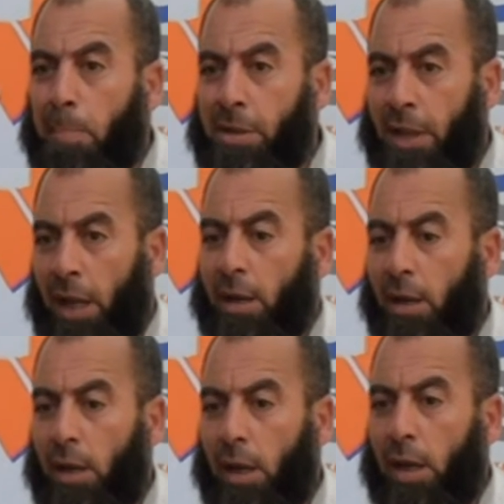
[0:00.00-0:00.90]
بسعر
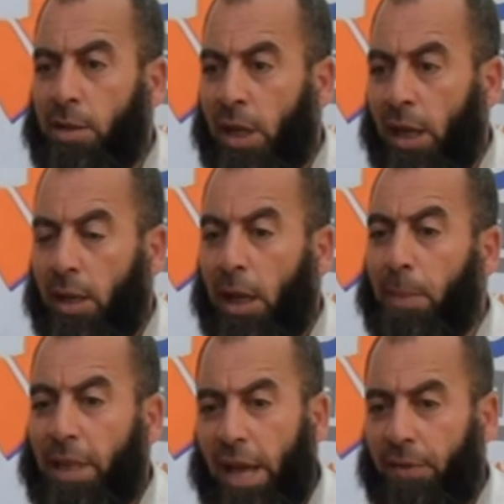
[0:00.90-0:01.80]
بسعر
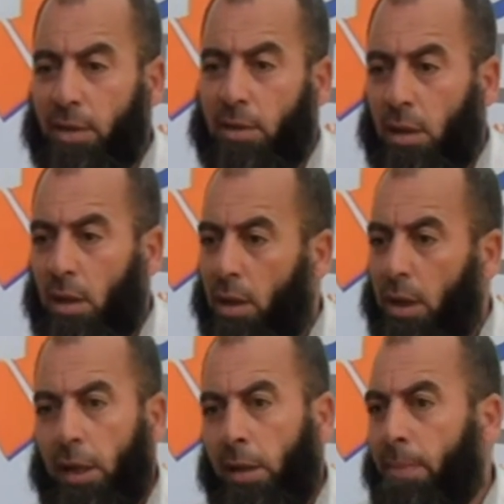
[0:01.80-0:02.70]
بينافس
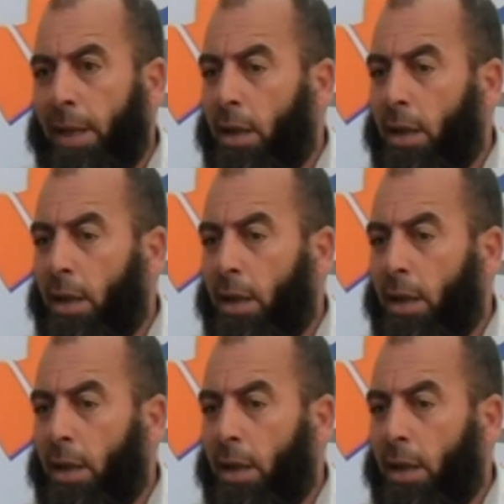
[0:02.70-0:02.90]
يبقى